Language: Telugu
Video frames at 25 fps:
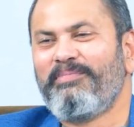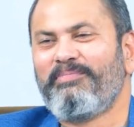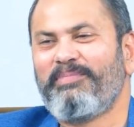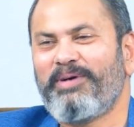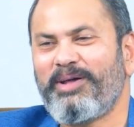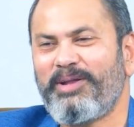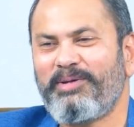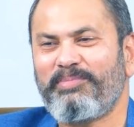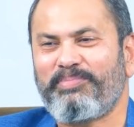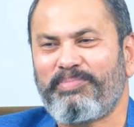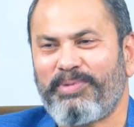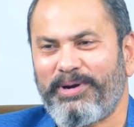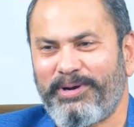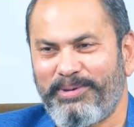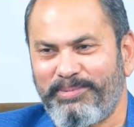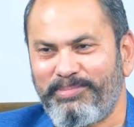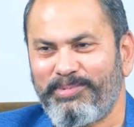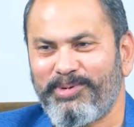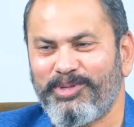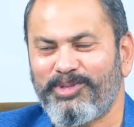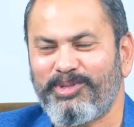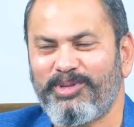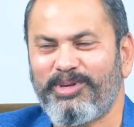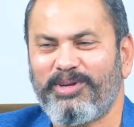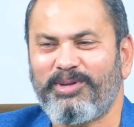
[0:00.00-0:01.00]
మనం
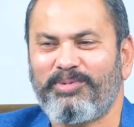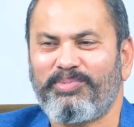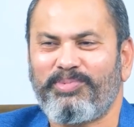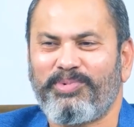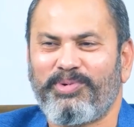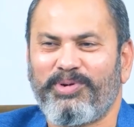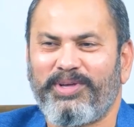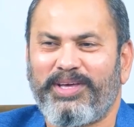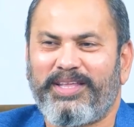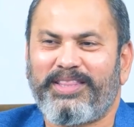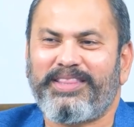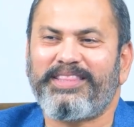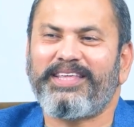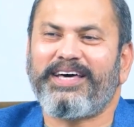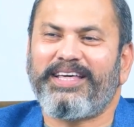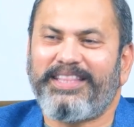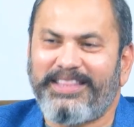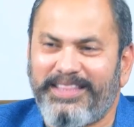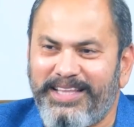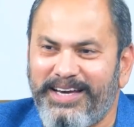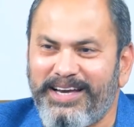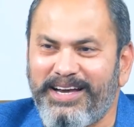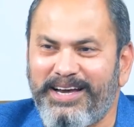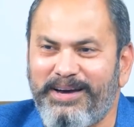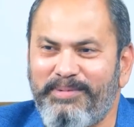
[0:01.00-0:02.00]
పడిపోతున్నప్పుడు ఎంత
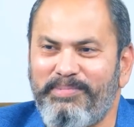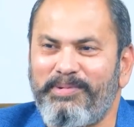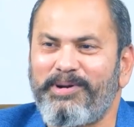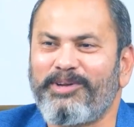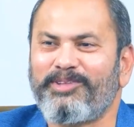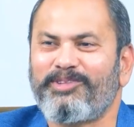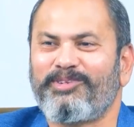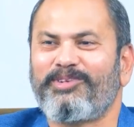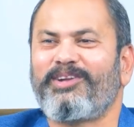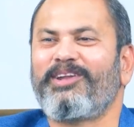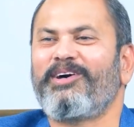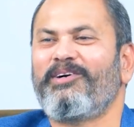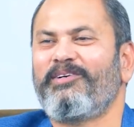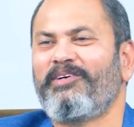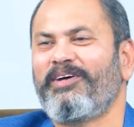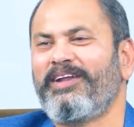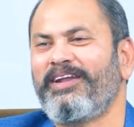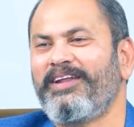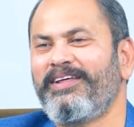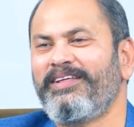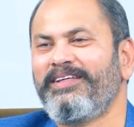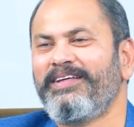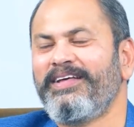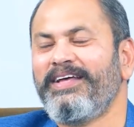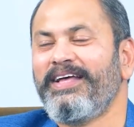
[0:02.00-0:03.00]
అందంగా పడుతున్నామని
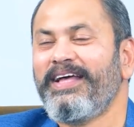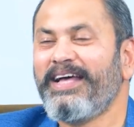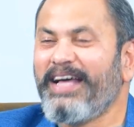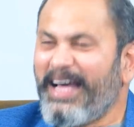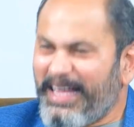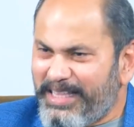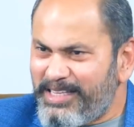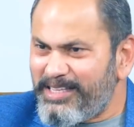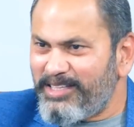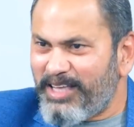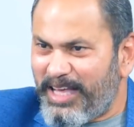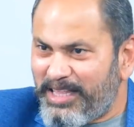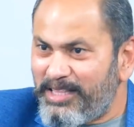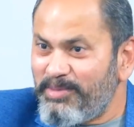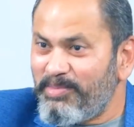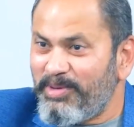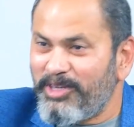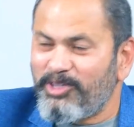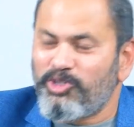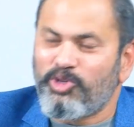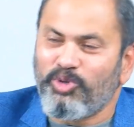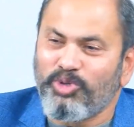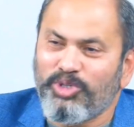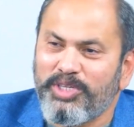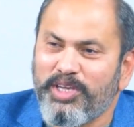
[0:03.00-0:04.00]
అది అది
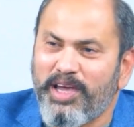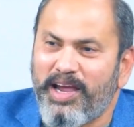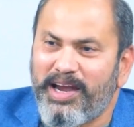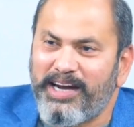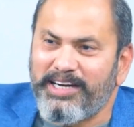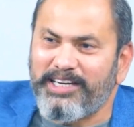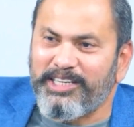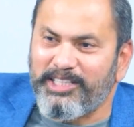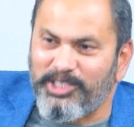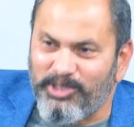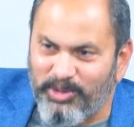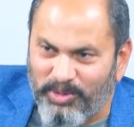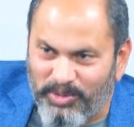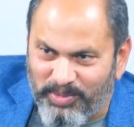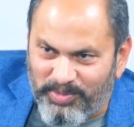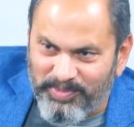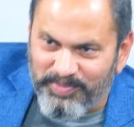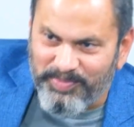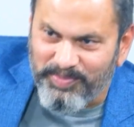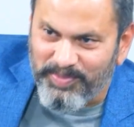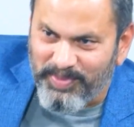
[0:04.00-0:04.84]
మీరు చూసే యాటిట్యూడ్